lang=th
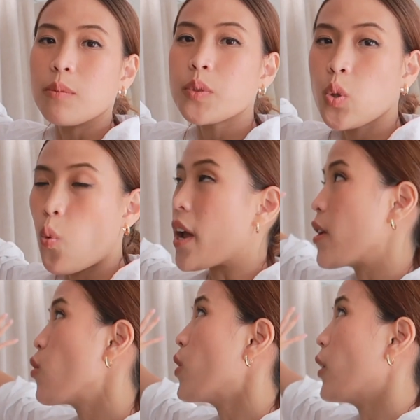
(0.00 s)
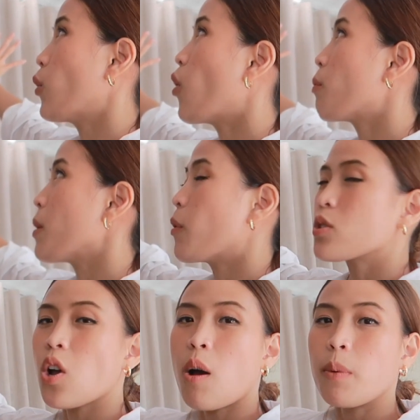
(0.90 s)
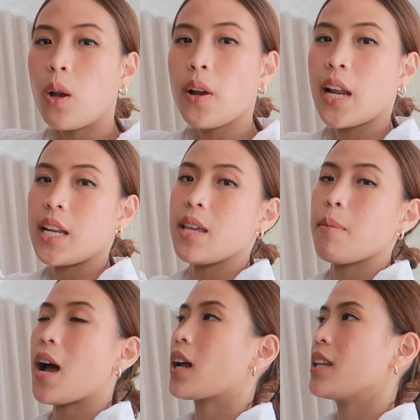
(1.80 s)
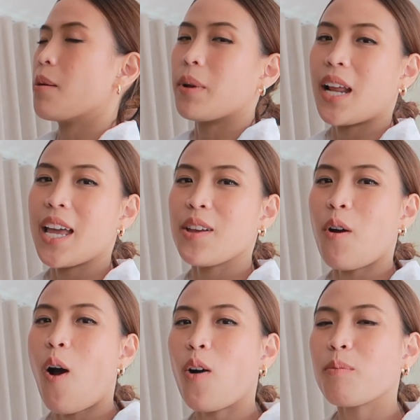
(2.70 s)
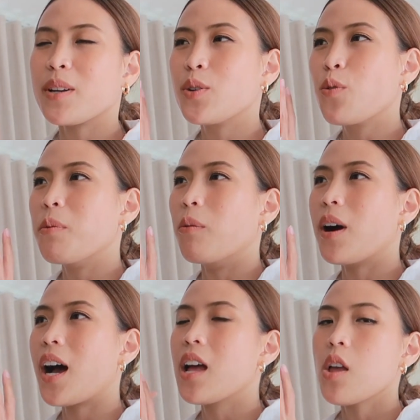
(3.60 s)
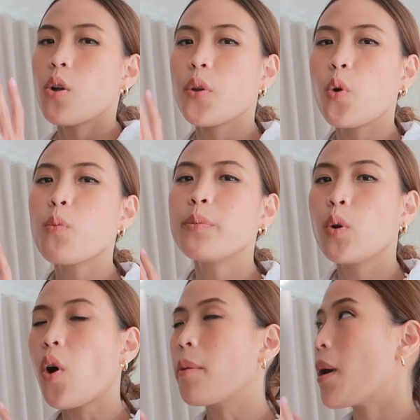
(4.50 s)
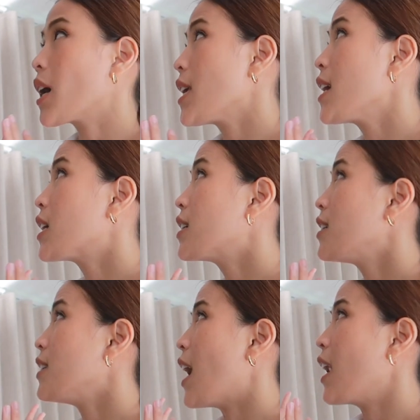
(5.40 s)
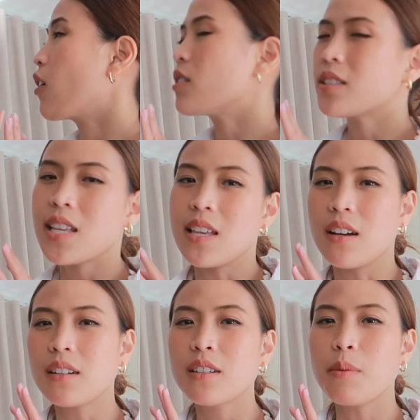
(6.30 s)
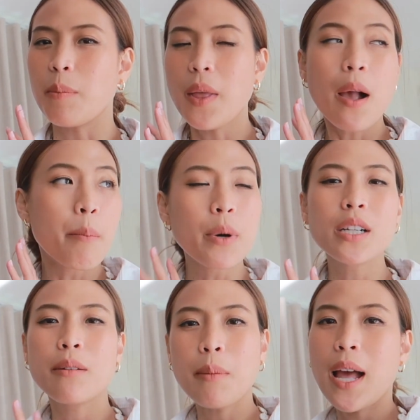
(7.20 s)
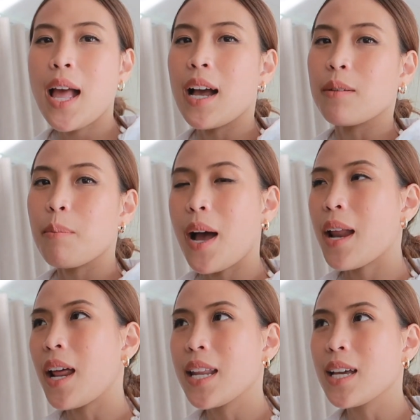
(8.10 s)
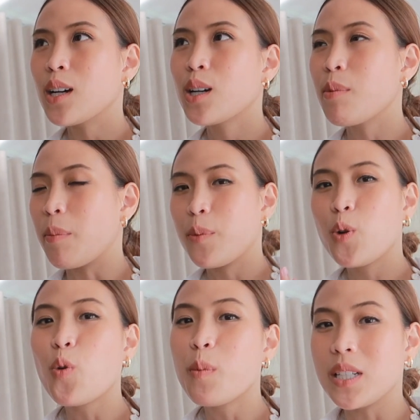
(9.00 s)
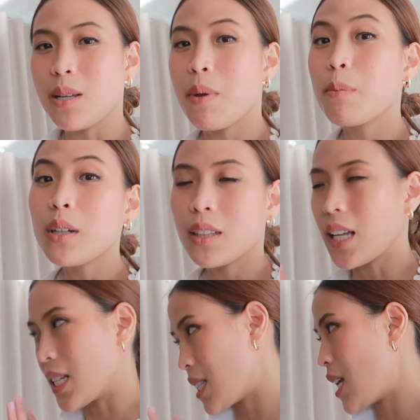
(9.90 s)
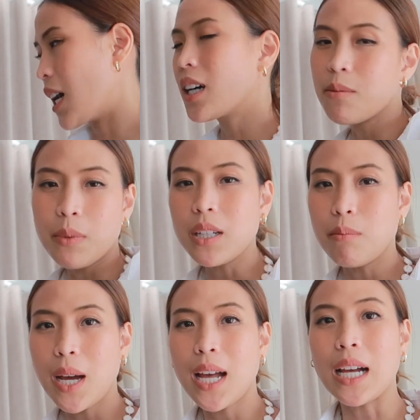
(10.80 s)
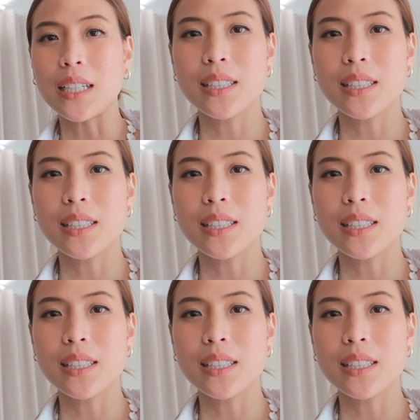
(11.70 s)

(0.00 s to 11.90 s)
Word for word: ร์ฟสวยอยู่นะทุกคนปีโป้ชอบลอนอันนี้มากเลยอ่ะมันให้ห้องมันดูแบบว่านุ่มนวลมากยิ่งขึ้นนะ แล้วก็สีก็คือแบบมืดมากม่านอันนี้ก็คือแบบดูเหมือนจะไม่มืดแต่จริงๆแล้วคือมืดมาก